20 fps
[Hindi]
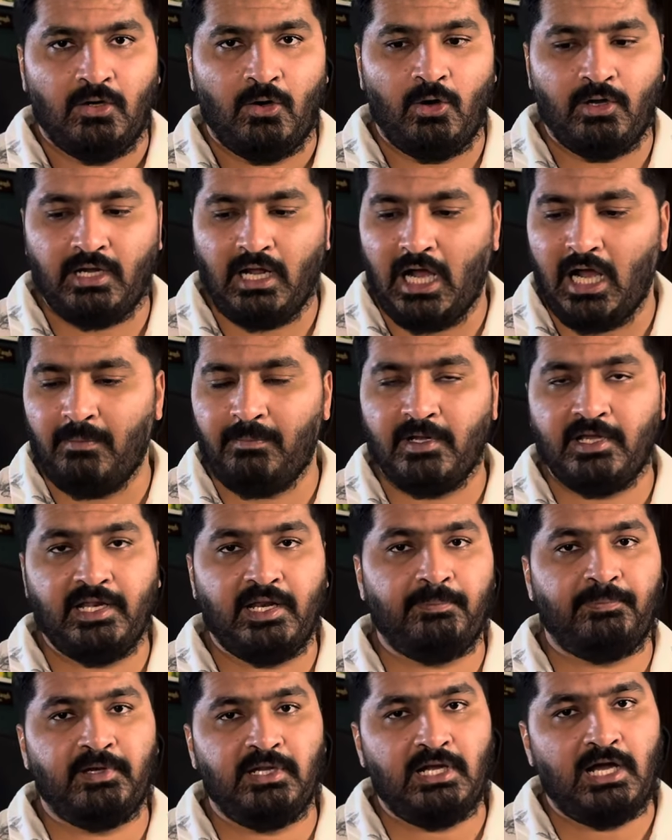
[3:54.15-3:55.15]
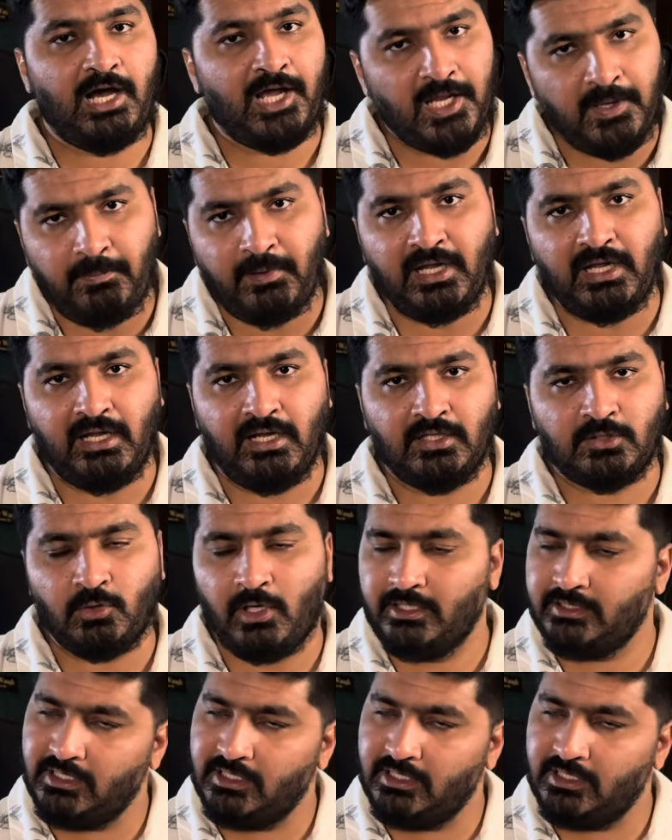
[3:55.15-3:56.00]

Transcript: और आप अगर अपने हाई पे हैं तो आई